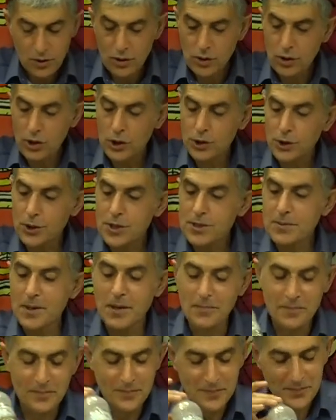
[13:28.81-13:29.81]
Gördünüz mü?
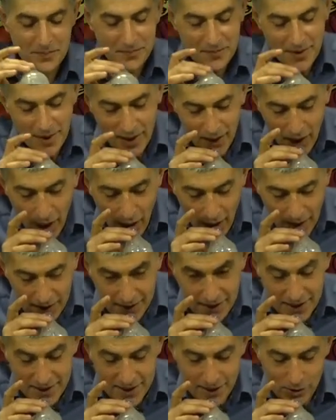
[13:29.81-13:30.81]

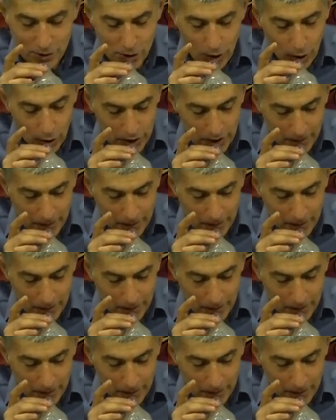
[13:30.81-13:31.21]
Nasıl güzel oldu